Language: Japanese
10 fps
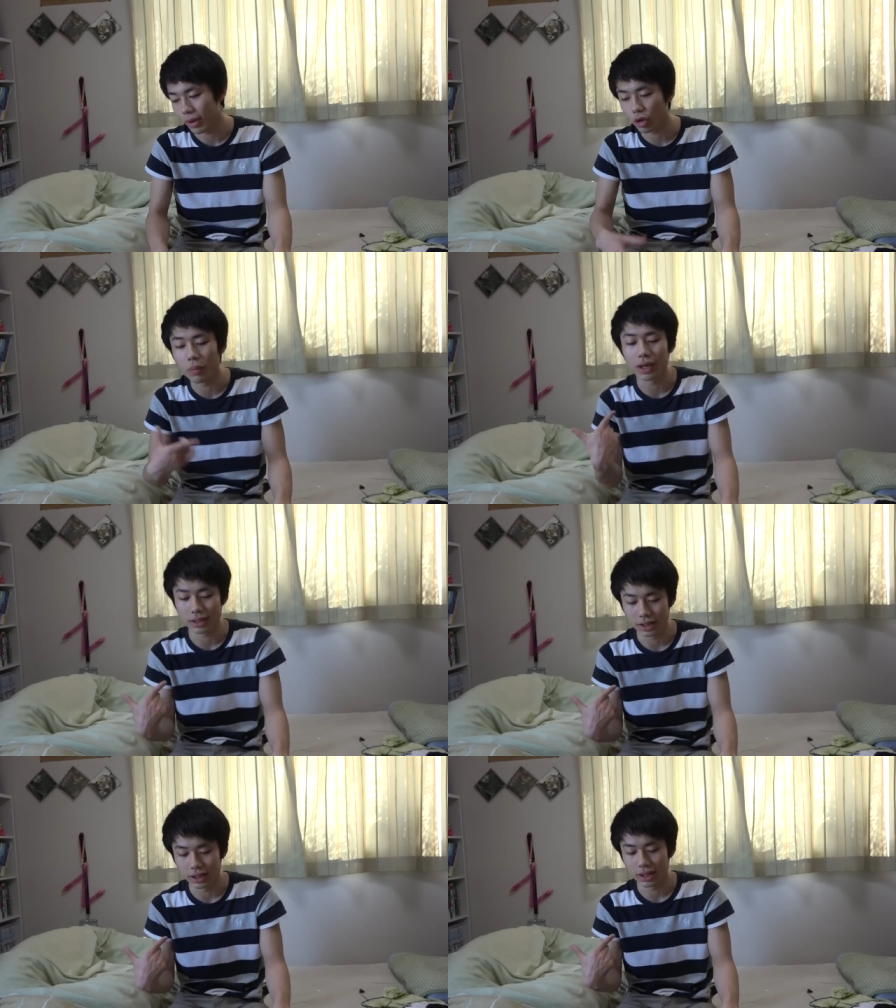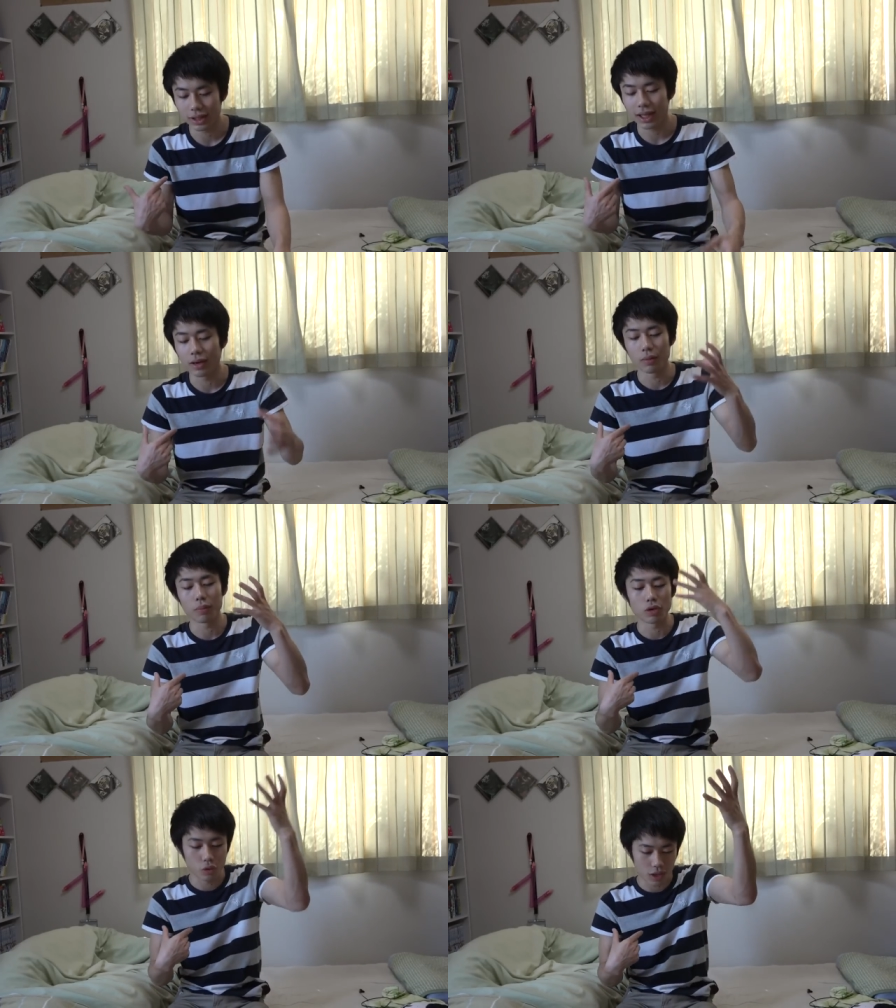友達で
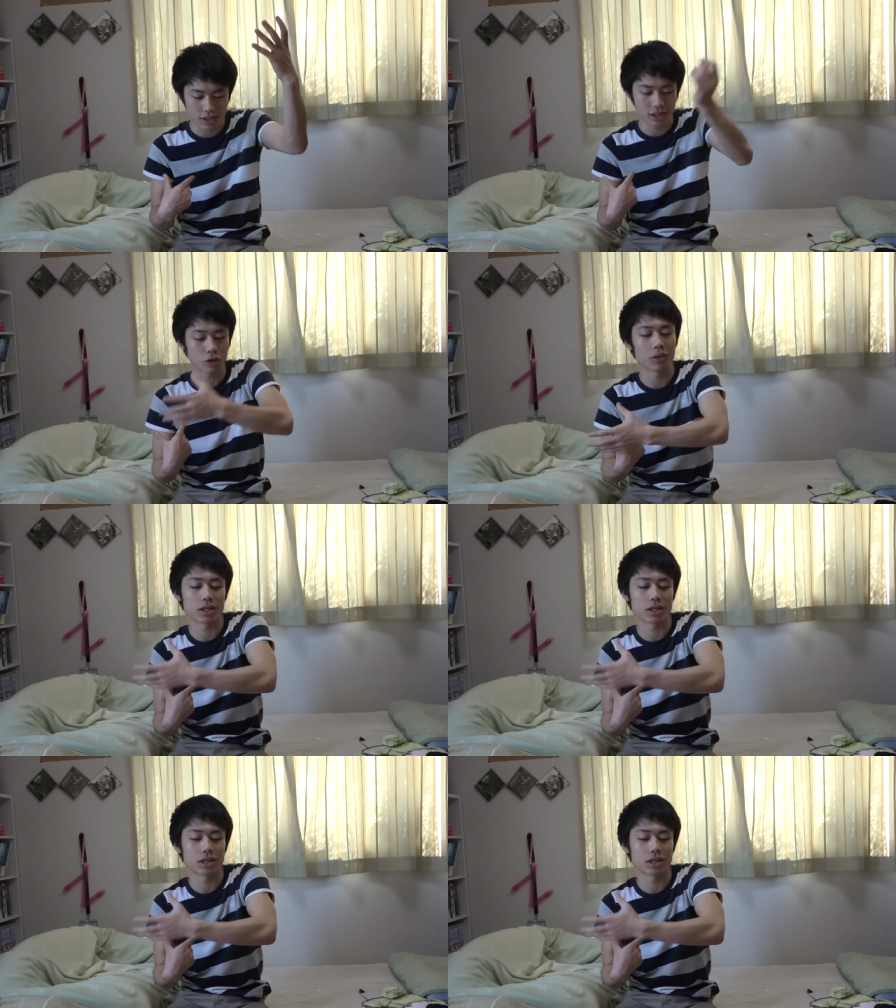僕のお母さん友